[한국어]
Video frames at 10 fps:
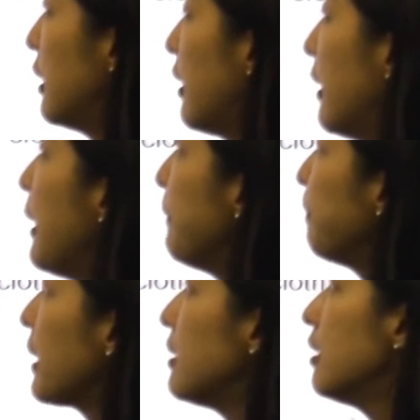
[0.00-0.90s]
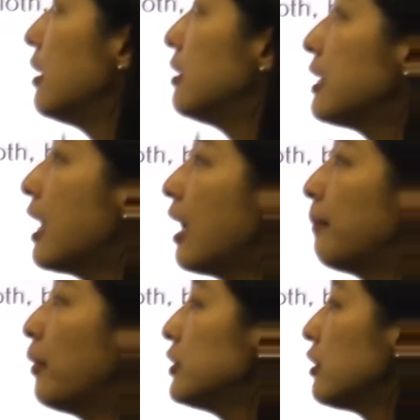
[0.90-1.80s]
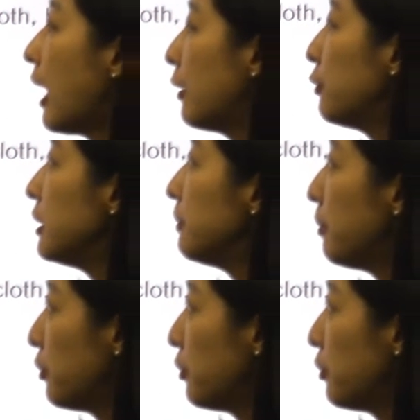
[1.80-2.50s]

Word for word: 할까요? 자, 먼저 가로 1번